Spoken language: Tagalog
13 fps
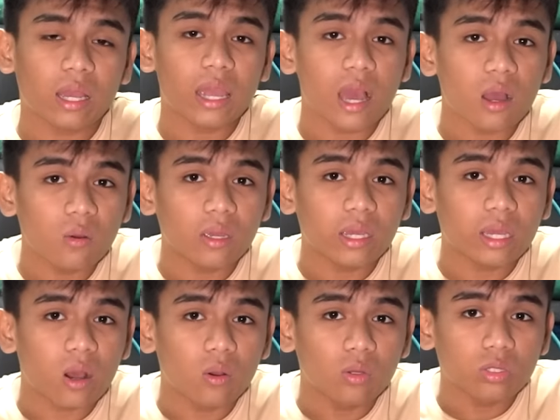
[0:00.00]
Kaya kung
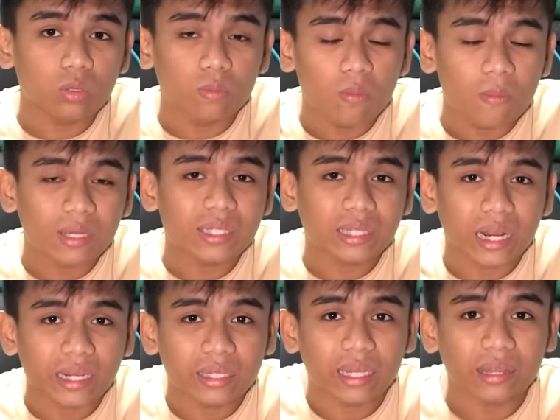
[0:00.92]
ikaw gusto mo
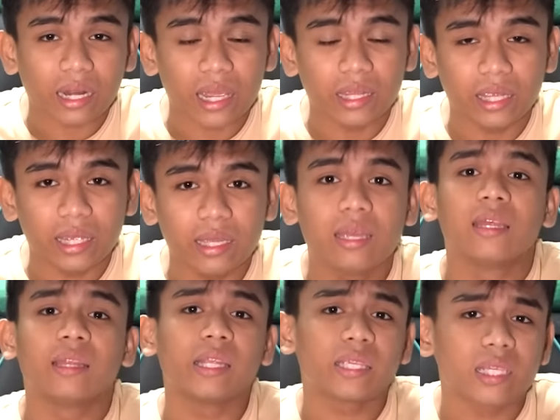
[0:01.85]
mag-start ng trading,
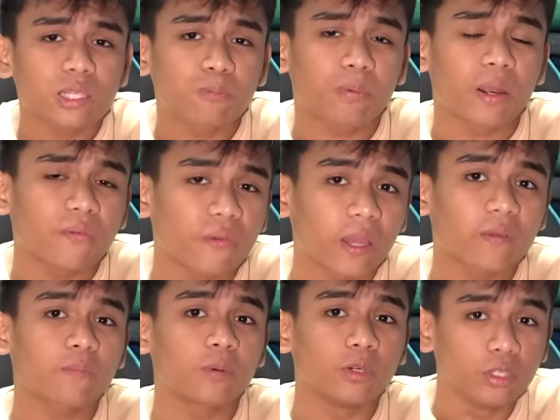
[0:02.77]
this is perfect
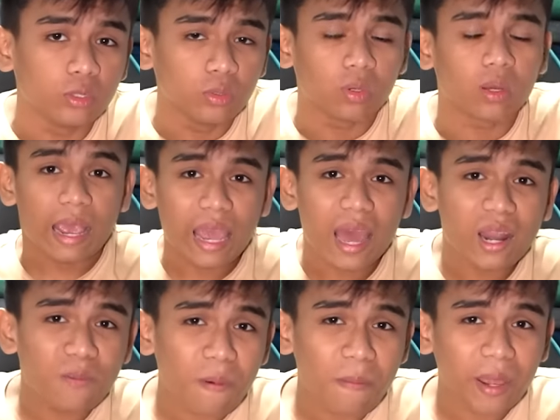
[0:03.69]
for you. Kaya
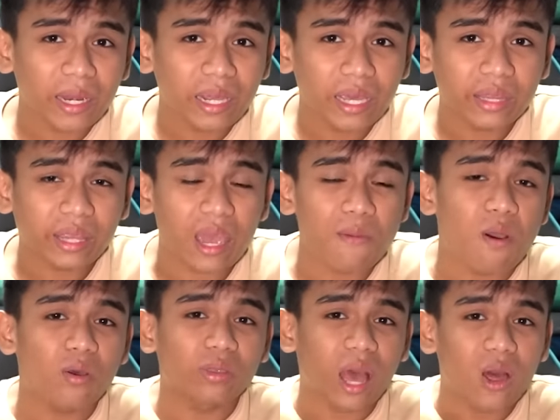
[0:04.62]
ano pa bang inihintay
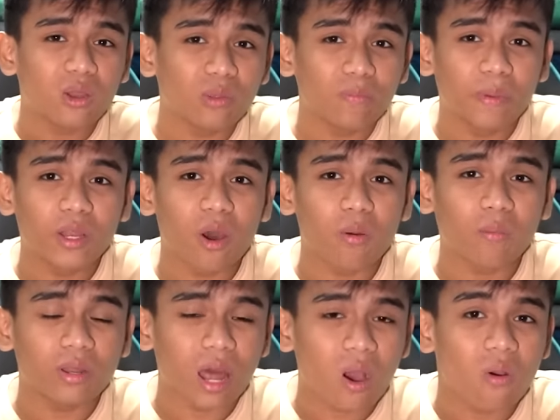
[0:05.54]
mo? Download
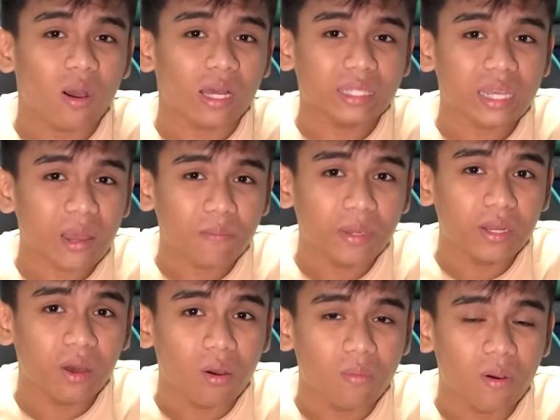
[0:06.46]
Binomo now kasi ang
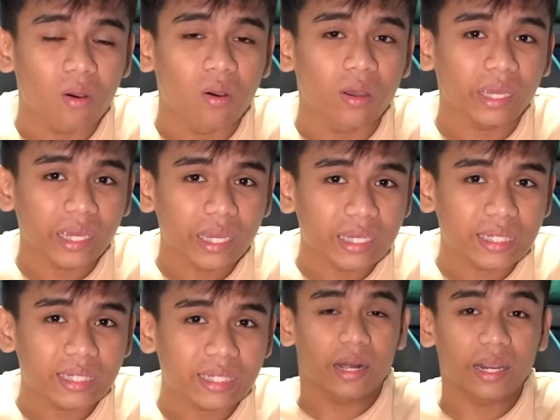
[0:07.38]
Binomo
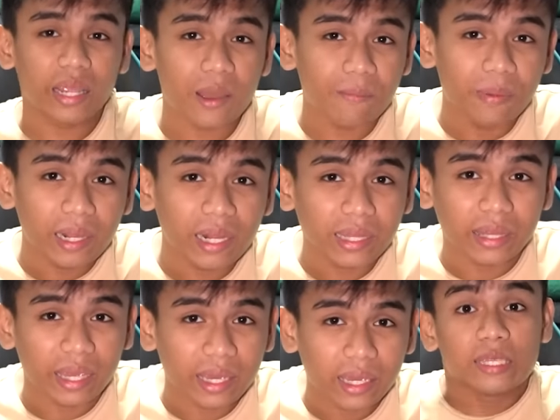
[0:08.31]
is
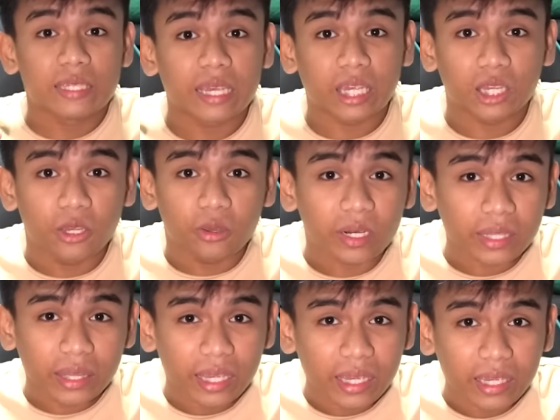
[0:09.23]
reliability,
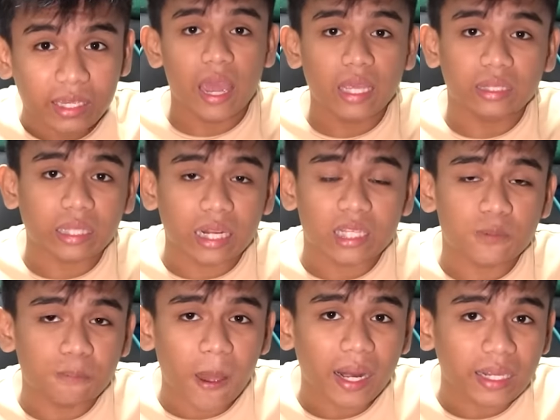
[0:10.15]
security, and
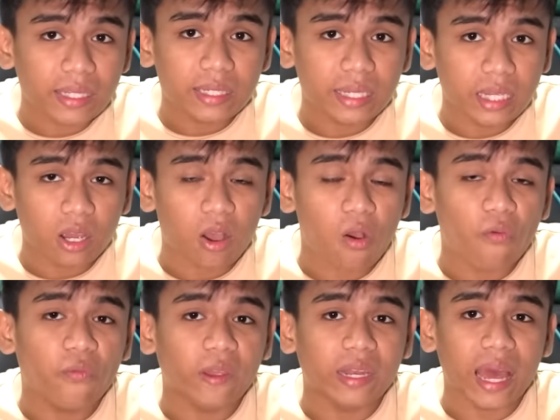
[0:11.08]
transparency
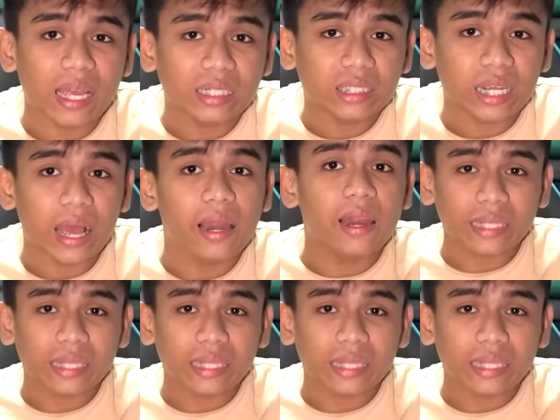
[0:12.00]
of financial